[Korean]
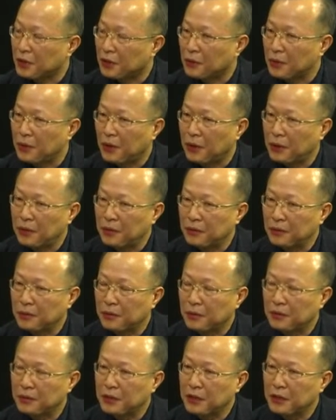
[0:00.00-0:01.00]
있고
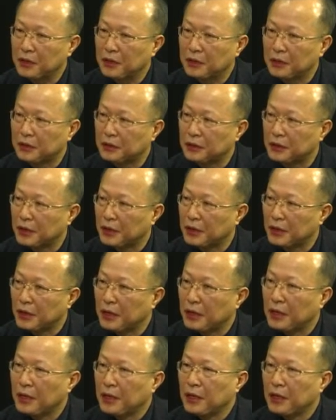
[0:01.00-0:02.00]
또 예. 들어는
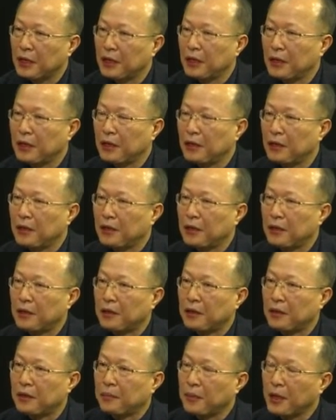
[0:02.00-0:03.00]
어,